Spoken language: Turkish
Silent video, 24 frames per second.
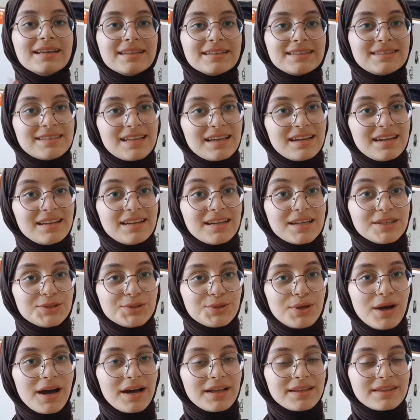Sitede de
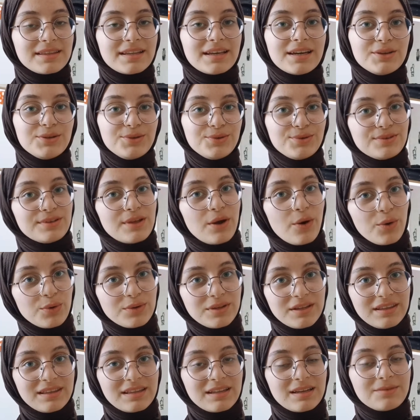şu anda
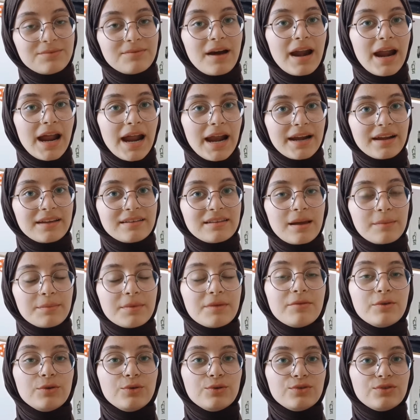%10 indirim var her
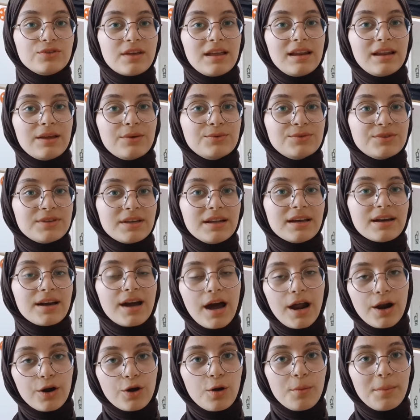kitapta ve 100 TL üzerinde
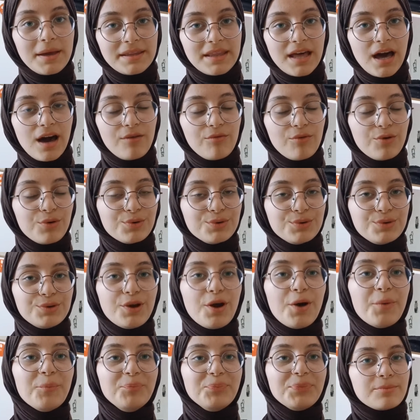kargo bedava
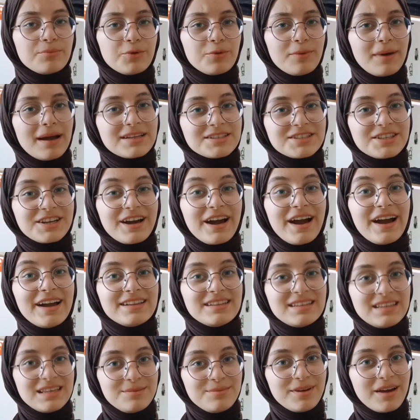oluyor. Bu bence
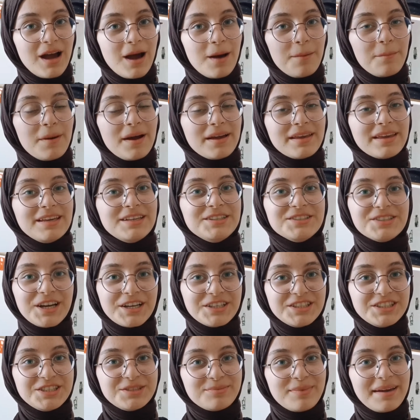gayet iyi bir kampanya hiç
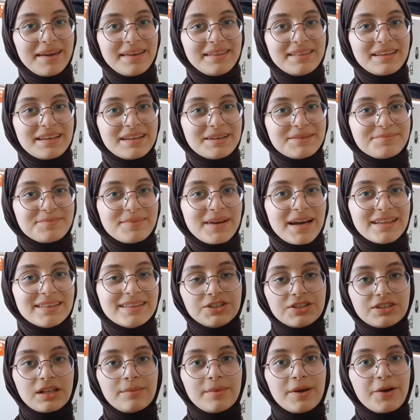kaçırmayın derim ben.
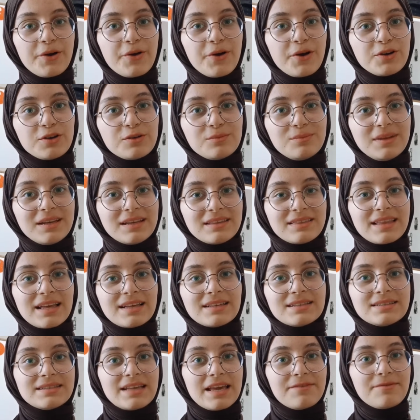Açıklamaya koyduğum
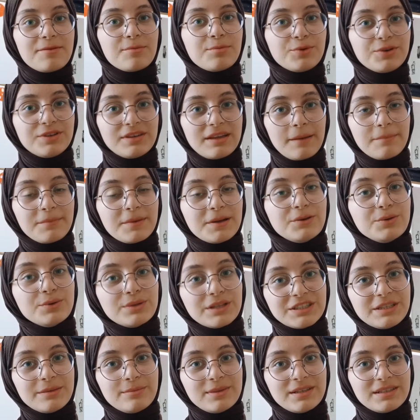linkten siteye ve bu kitaplara
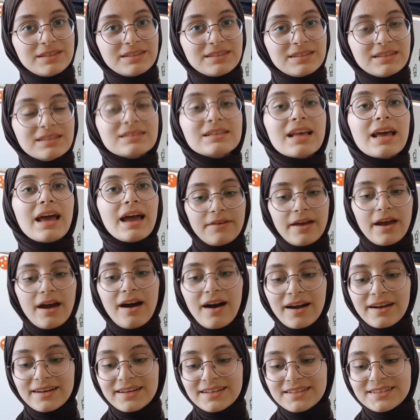ulaşabilirsiniz. Ve
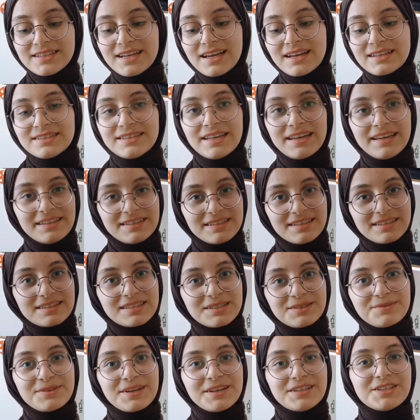ayrıca 8.
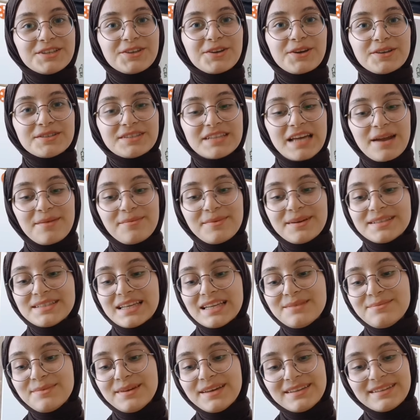sınıflar için göstermek
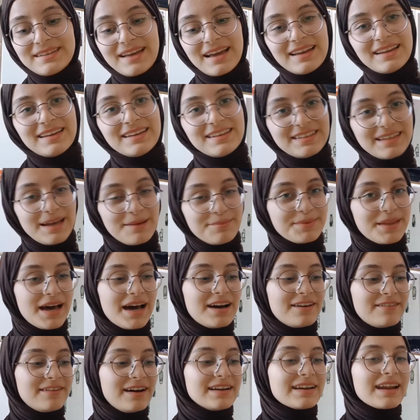istediğim iki tane kitap
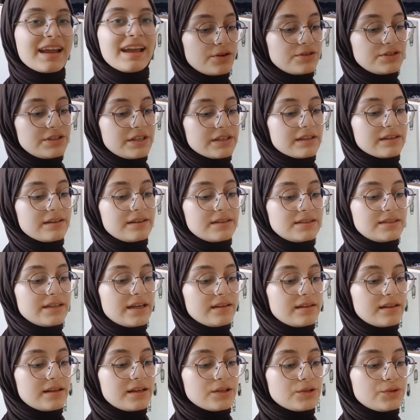daha var. Öncelikle Hız
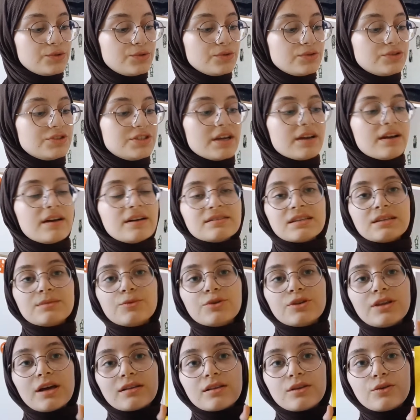Yayınları'nın Türkçe
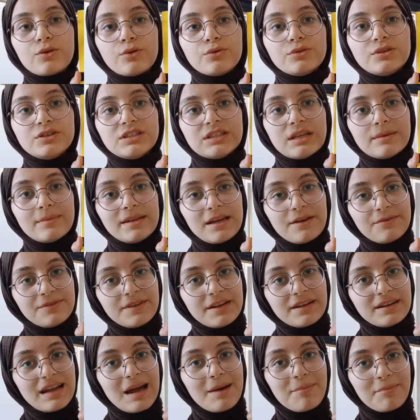kazanım odaklı konu işleme
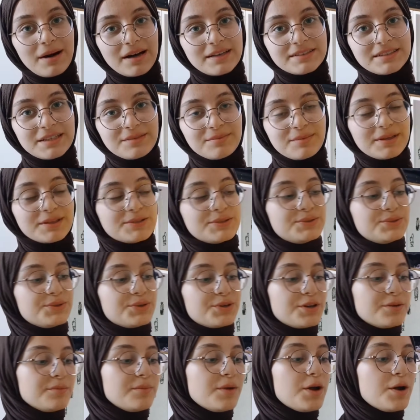defterinden bahsetmek
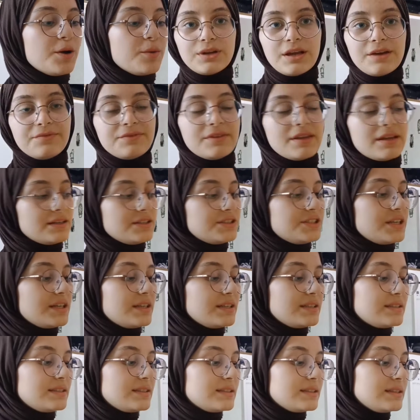istiyorum. Bu defterin
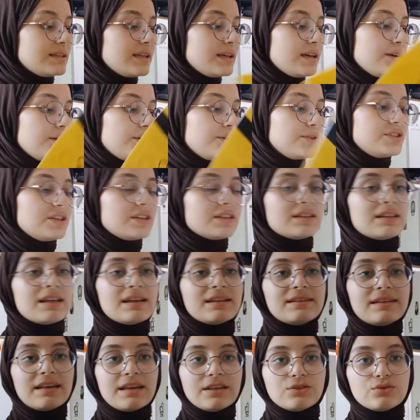içerisinde
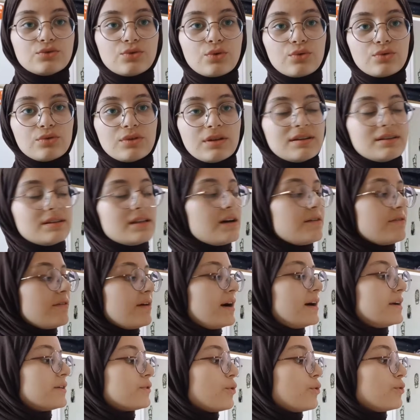öncelikle test soruları da
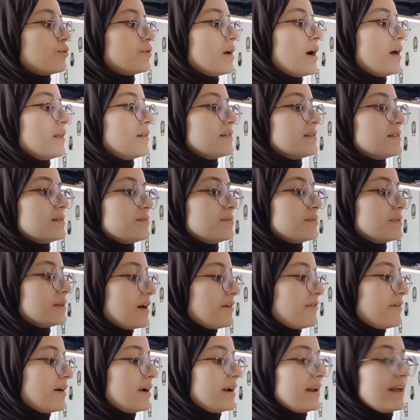var, konu anlatımı
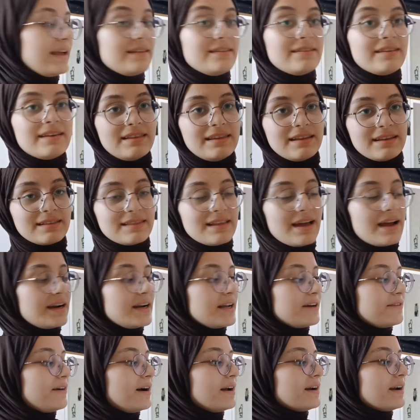da var, etkinlikler
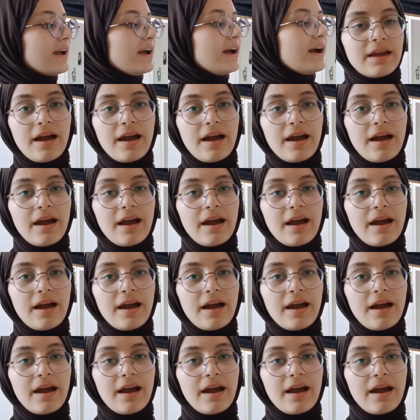de var.